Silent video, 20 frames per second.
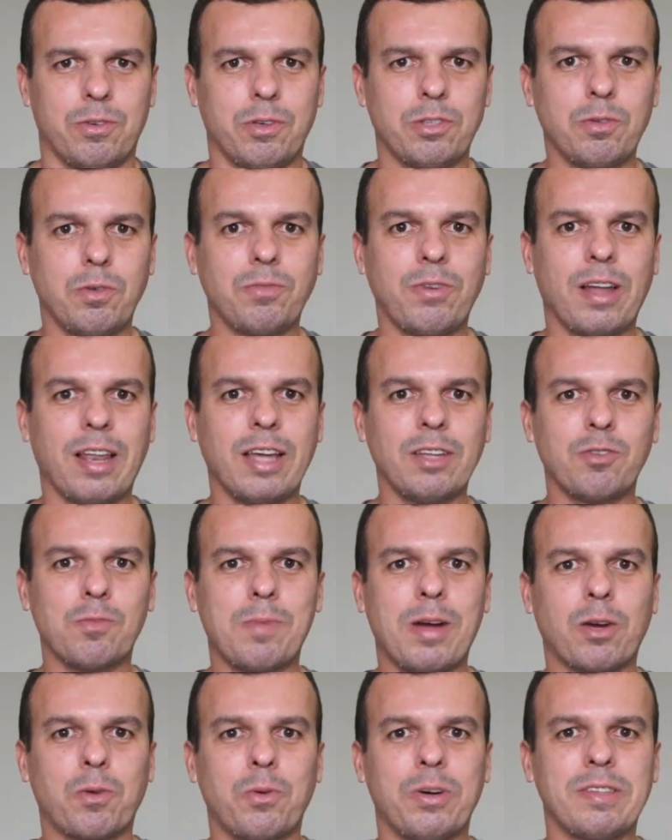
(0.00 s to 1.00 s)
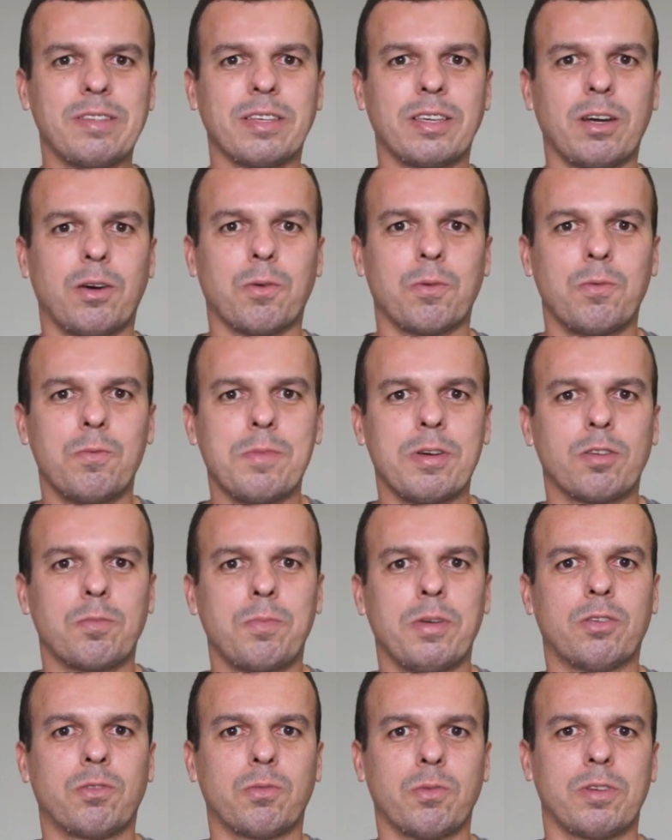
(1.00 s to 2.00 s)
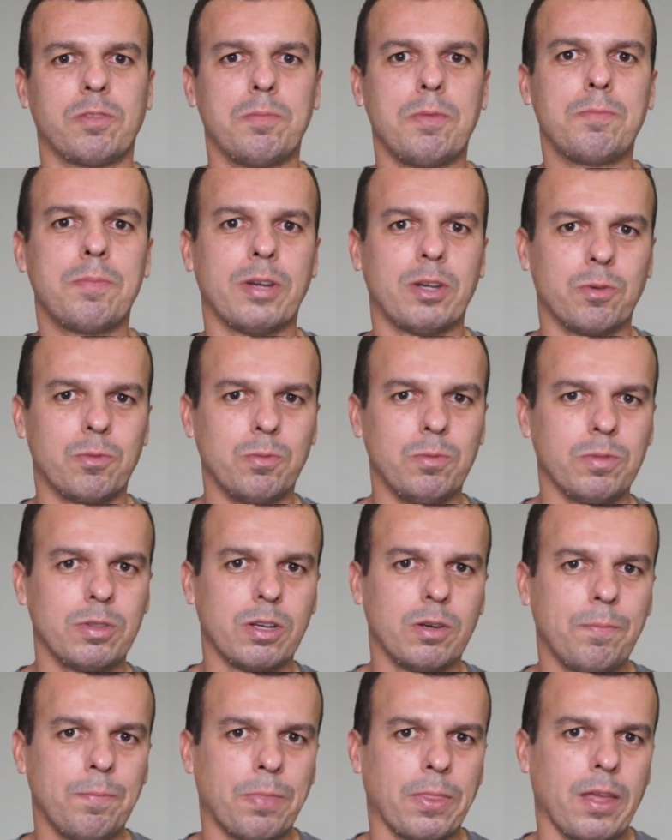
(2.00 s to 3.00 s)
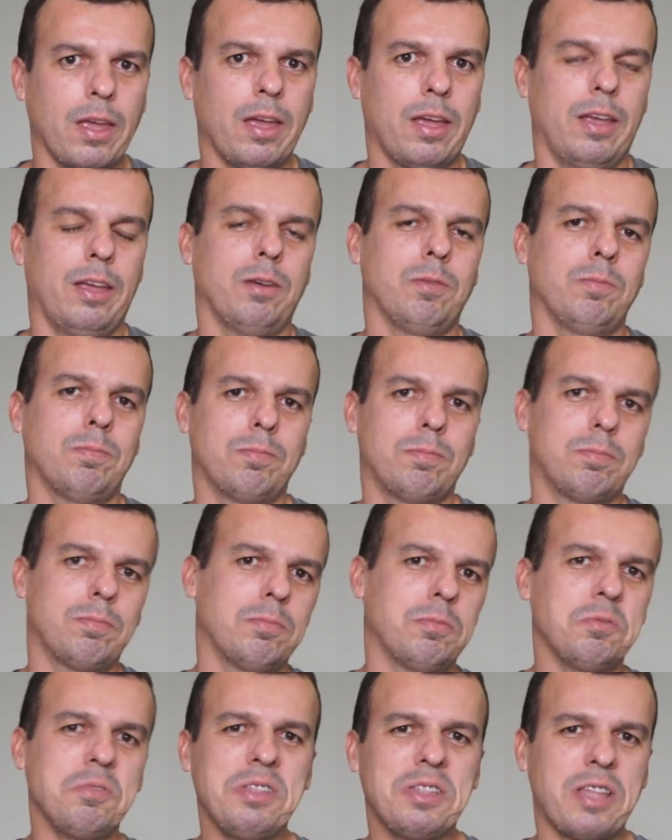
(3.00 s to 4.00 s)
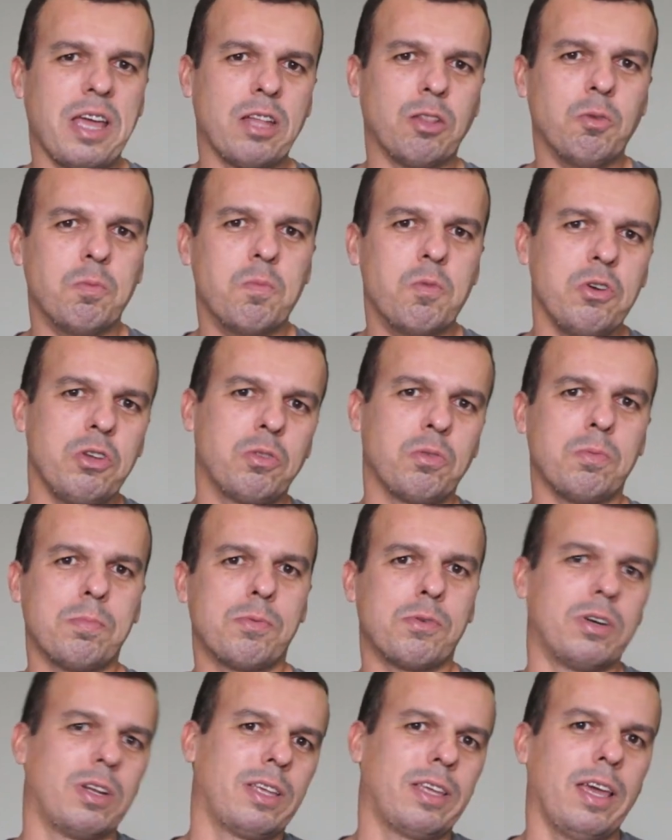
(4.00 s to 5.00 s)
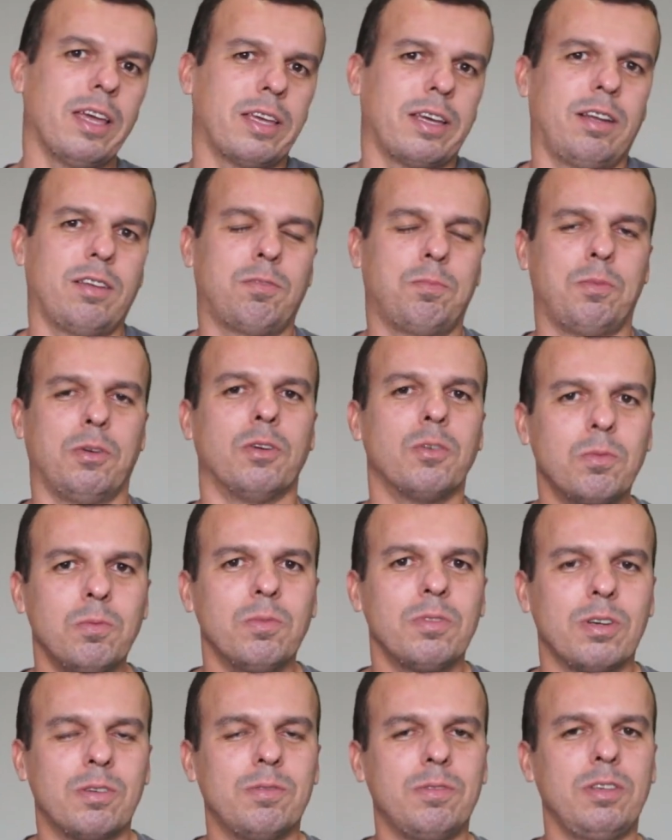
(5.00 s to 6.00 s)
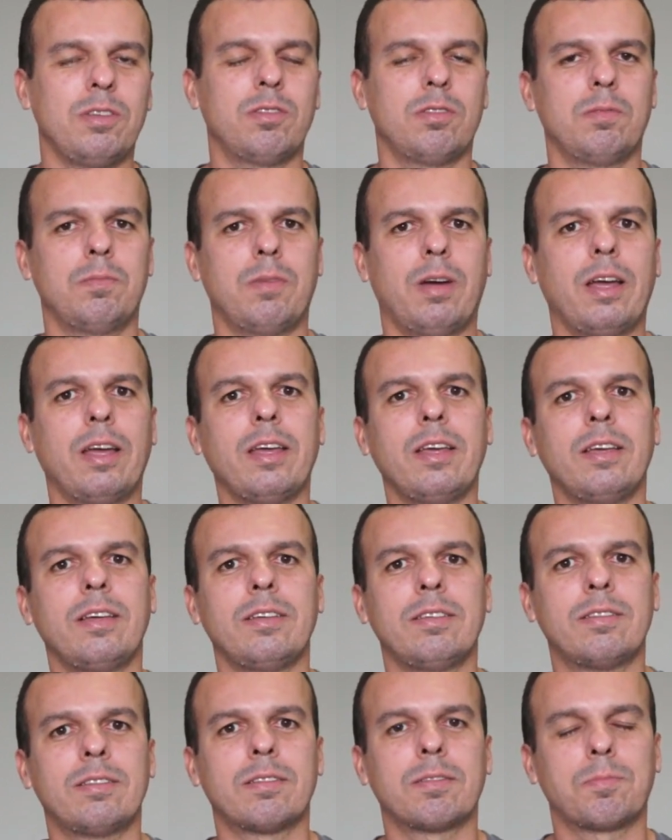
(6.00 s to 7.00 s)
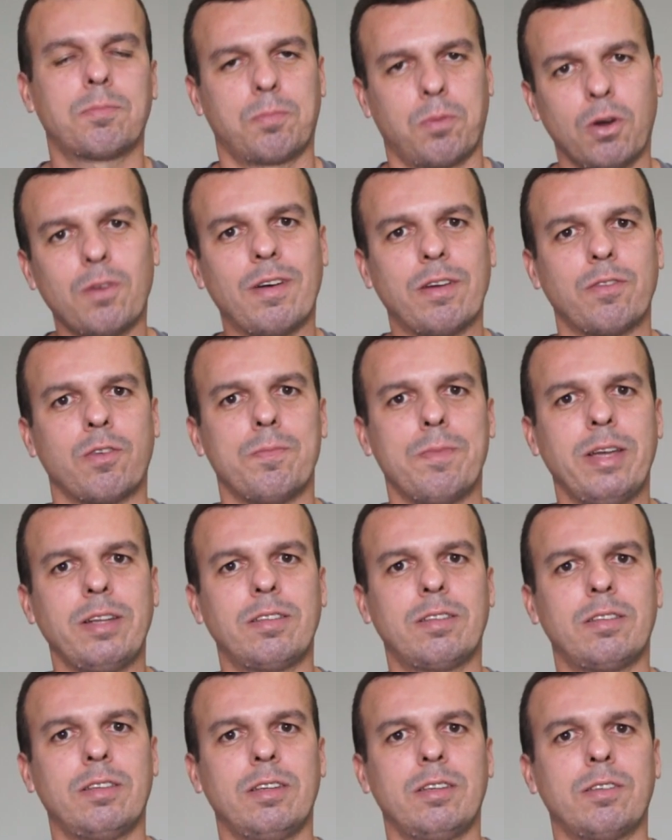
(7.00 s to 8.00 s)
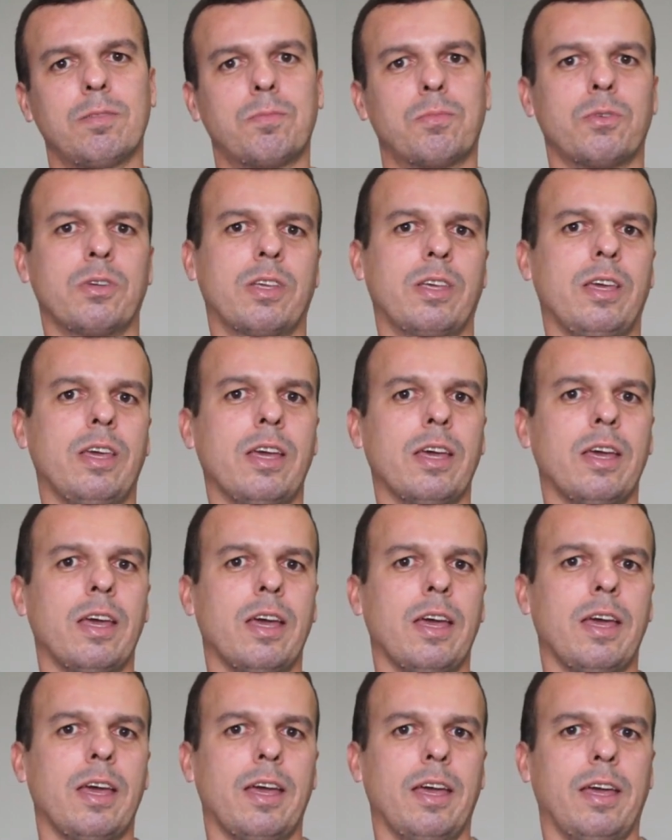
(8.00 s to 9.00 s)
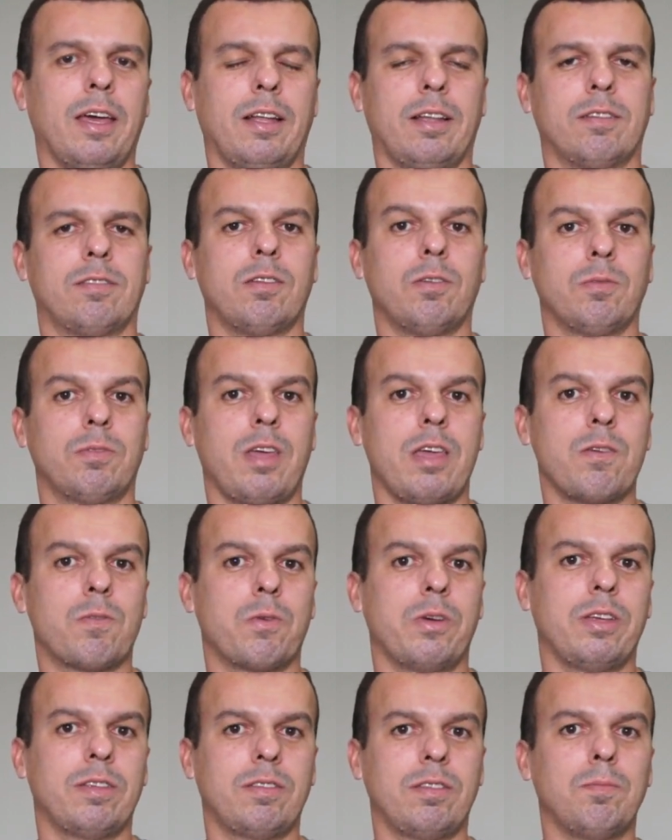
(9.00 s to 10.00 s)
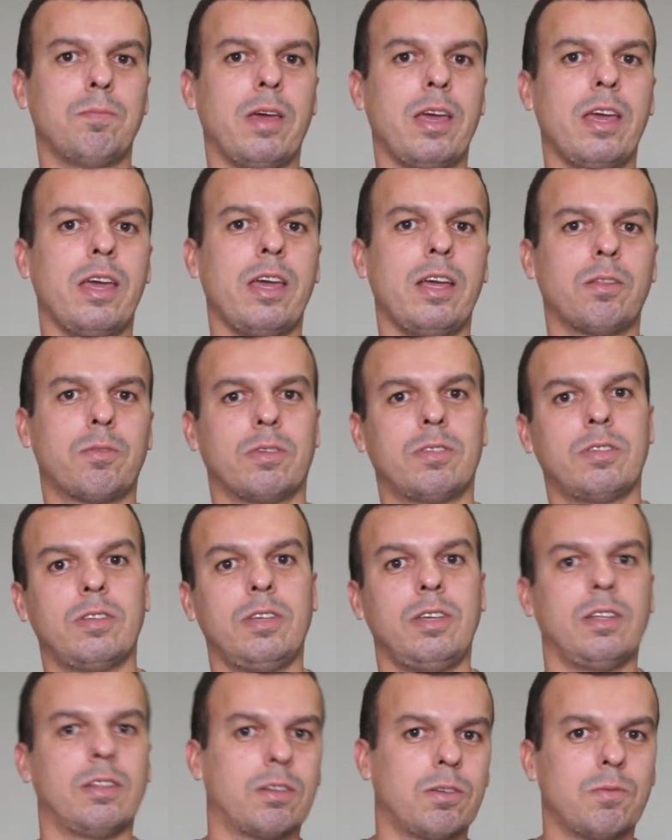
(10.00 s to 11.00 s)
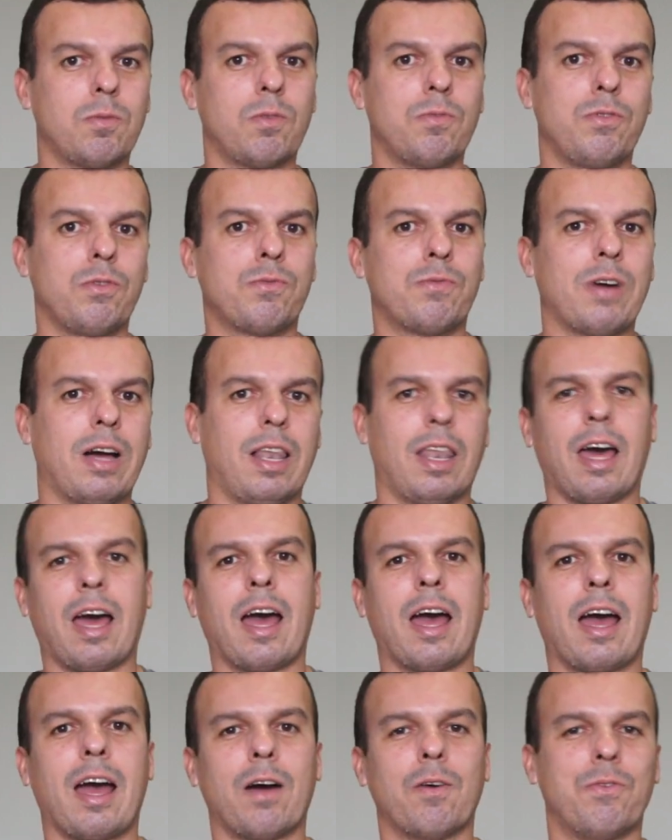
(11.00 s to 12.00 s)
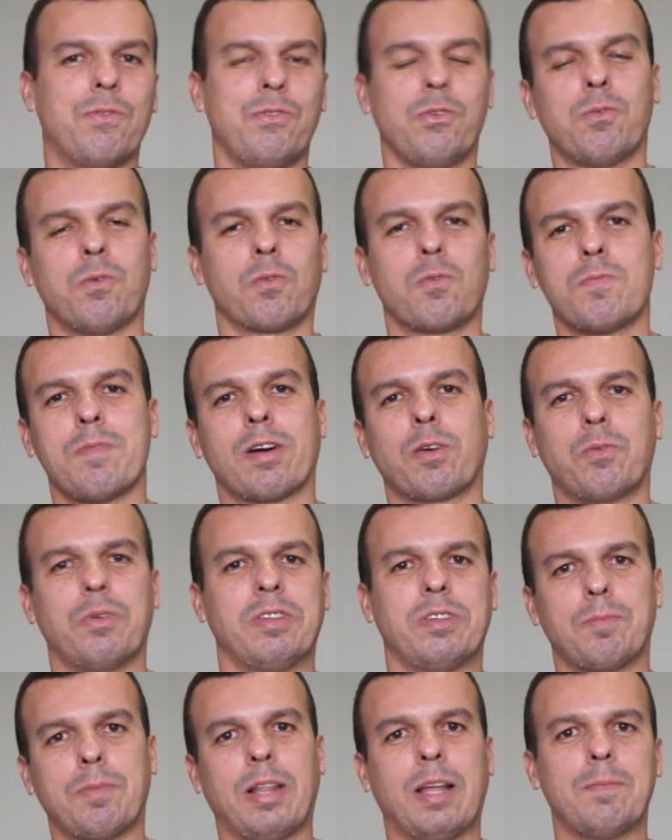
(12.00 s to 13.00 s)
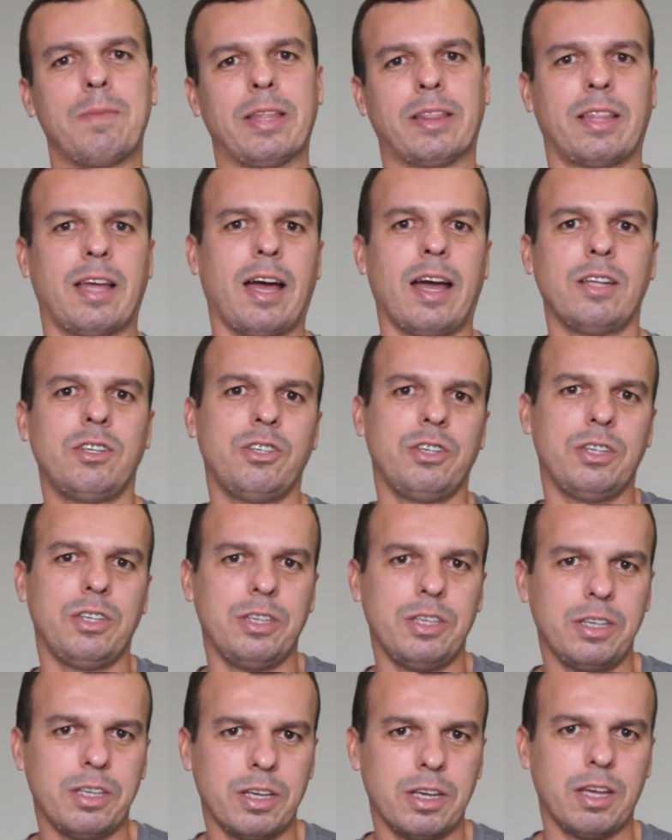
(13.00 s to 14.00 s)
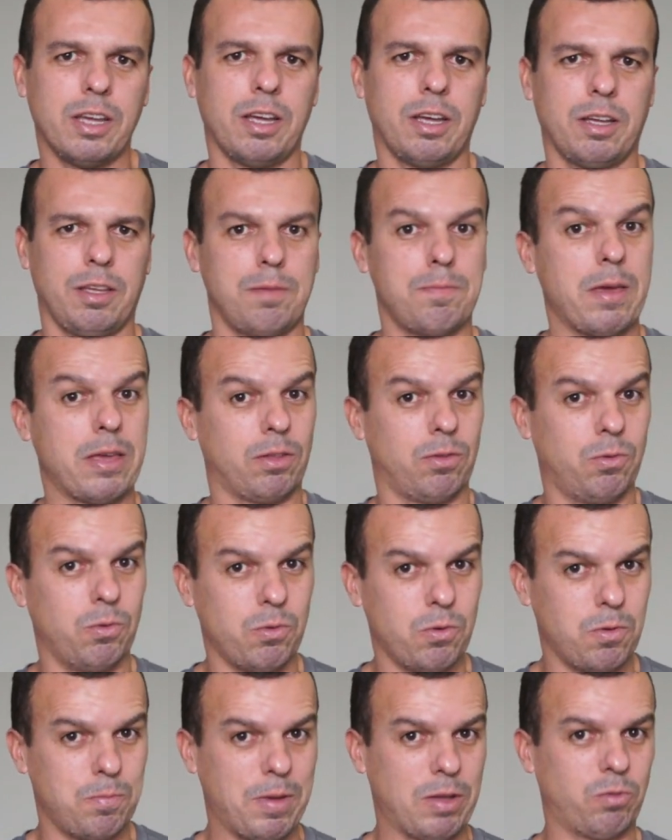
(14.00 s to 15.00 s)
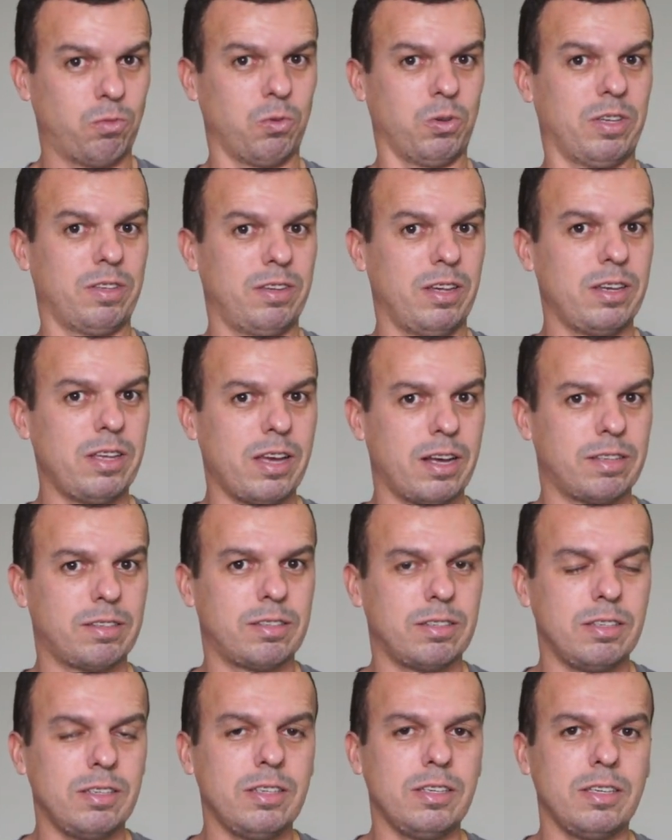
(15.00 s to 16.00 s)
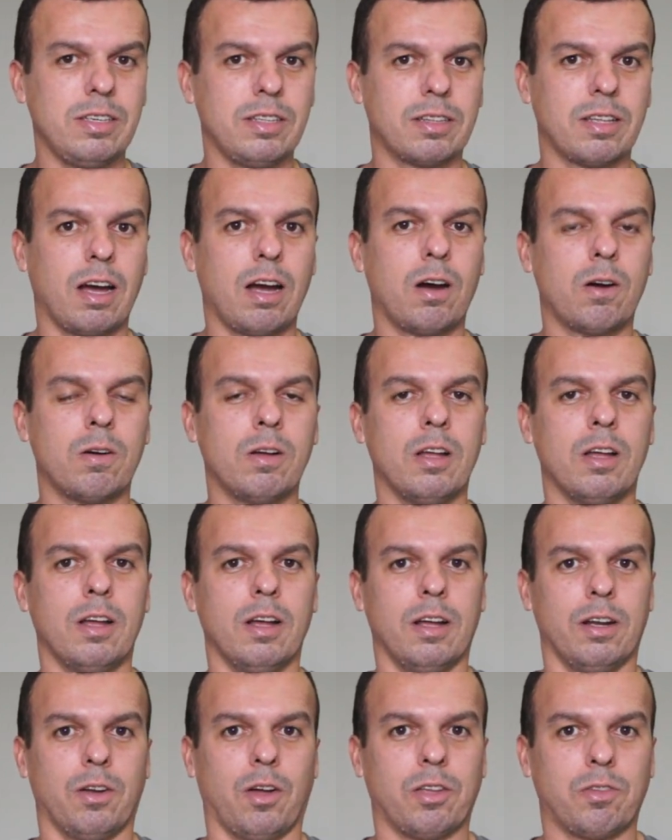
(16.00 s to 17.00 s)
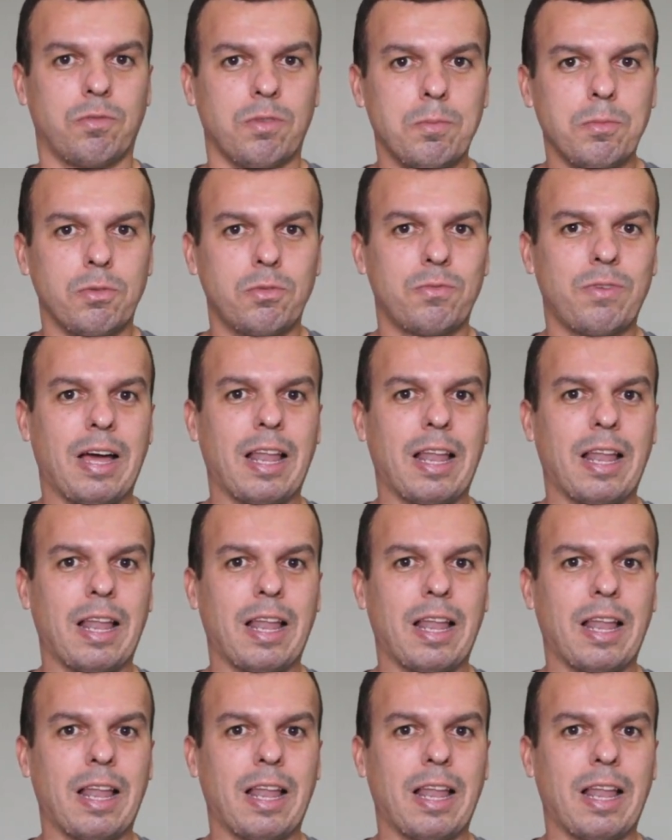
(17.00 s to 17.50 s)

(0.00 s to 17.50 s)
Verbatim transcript: Hoje eu vou falar de uma coisa que algumas pessoas me perguntam. Eu não entendo muito por que, que elas perguntam isso, mas provavelmente seja porque elas não têm conhecimento, assim, então ouviu falar, ouviu alguma coisa pela metade e emendou, pensou que seria assim e tal. Nós vamos